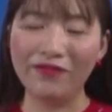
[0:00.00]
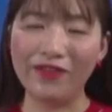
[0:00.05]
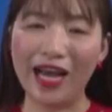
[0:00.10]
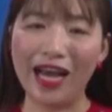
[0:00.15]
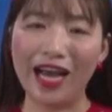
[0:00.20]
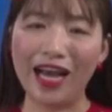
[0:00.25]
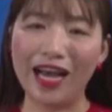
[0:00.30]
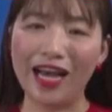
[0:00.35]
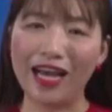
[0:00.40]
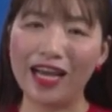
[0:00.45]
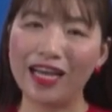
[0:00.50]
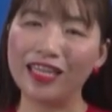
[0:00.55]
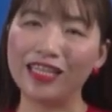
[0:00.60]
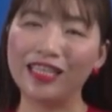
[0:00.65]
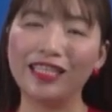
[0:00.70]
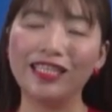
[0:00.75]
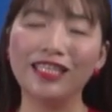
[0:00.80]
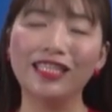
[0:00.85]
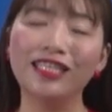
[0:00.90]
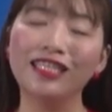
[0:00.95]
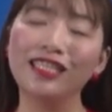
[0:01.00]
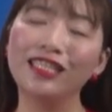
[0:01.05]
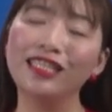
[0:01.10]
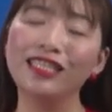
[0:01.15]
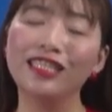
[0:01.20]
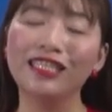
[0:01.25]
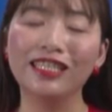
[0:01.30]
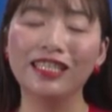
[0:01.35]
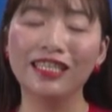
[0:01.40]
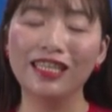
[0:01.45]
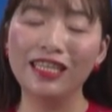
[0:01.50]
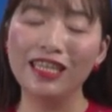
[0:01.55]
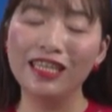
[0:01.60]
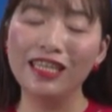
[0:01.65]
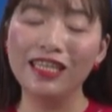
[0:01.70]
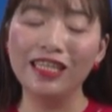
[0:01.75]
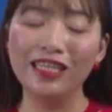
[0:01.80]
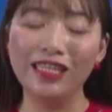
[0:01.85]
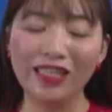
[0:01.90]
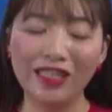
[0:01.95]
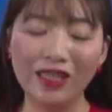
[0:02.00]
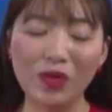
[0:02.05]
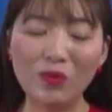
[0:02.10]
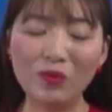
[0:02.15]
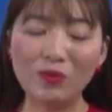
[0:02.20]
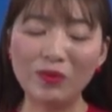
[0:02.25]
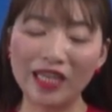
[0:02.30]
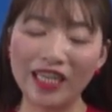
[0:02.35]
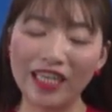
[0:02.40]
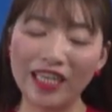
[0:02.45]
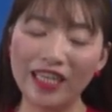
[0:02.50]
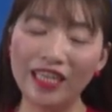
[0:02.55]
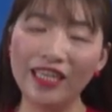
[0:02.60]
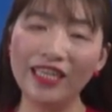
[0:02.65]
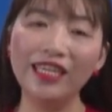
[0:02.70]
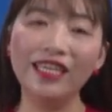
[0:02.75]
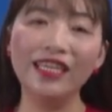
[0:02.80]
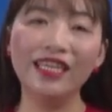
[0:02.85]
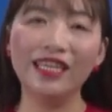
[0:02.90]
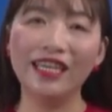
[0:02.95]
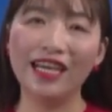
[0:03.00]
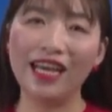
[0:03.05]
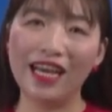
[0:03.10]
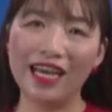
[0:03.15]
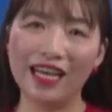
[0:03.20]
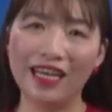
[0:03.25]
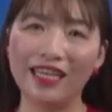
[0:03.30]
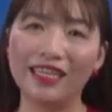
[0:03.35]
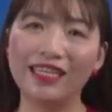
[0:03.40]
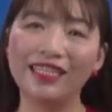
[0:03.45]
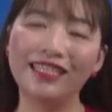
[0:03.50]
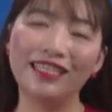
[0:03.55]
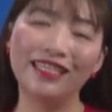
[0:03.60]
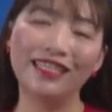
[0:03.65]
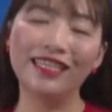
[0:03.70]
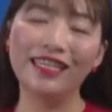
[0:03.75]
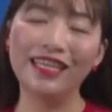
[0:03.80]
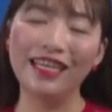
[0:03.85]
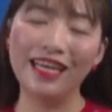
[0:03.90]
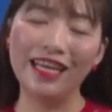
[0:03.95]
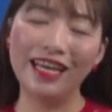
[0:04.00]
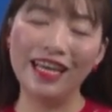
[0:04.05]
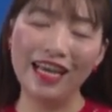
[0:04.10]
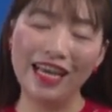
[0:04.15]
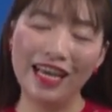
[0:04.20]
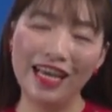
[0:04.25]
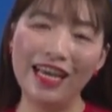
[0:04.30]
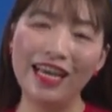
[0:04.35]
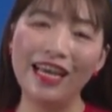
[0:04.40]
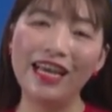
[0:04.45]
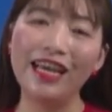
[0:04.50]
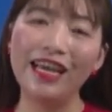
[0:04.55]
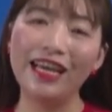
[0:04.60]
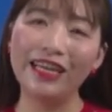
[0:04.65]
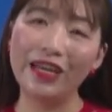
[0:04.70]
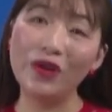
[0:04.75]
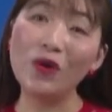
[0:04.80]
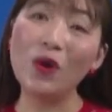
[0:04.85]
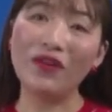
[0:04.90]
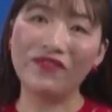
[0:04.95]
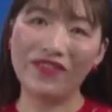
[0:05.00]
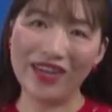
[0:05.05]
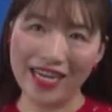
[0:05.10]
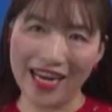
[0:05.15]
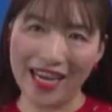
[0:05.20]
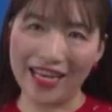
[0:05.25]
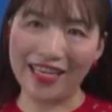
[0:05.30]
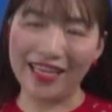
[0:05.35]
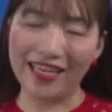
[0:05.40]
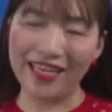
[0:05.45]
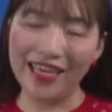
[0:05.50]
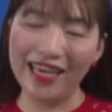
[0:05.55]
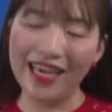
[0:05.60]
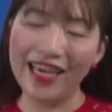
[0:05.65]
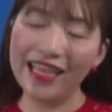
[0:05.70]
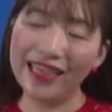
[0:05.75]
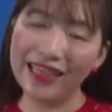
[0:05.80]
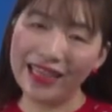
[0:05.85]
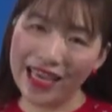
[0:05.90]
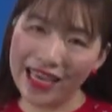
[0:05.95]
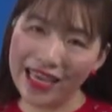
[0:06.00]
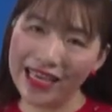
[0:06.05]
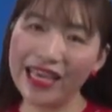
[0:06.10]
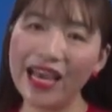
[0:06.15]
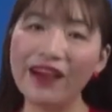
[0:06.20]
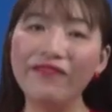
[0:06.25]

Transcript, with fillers: Và trong cái à cái đoạn văn này thì